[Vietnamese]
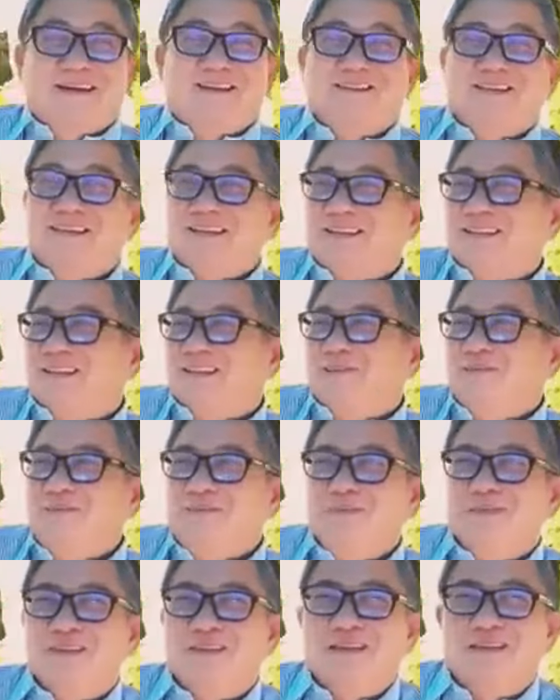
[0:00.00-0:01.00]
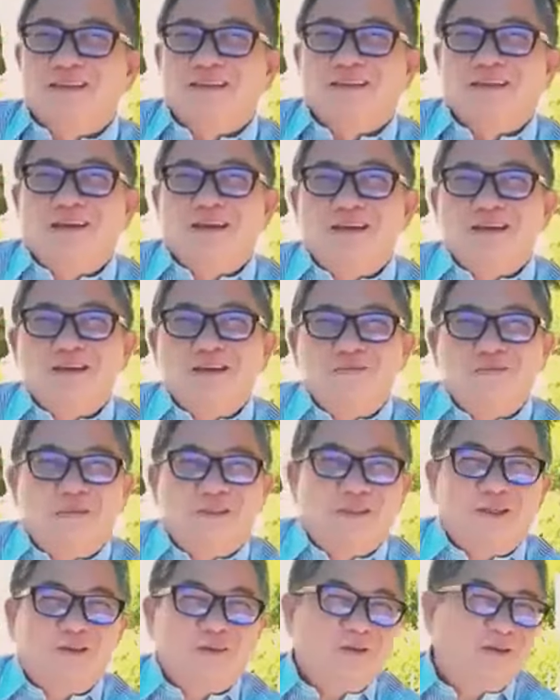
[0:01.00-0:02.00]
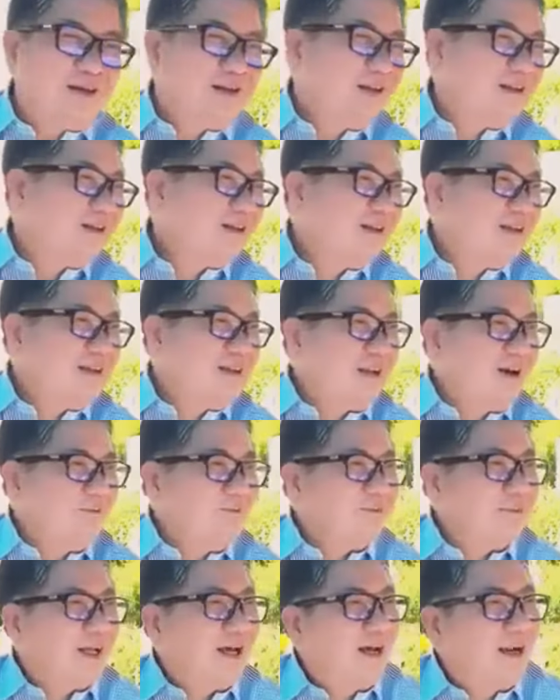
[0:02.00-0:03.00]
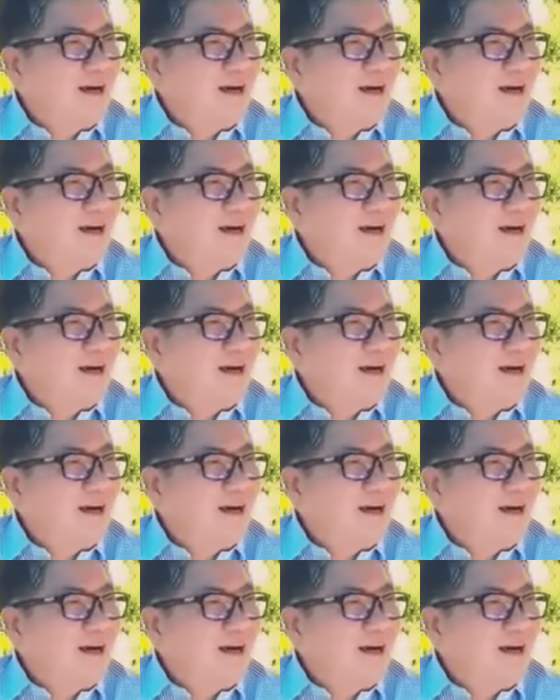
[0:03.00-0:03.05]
chẳng biết nghe gì mà sao qua đây kỳ này đông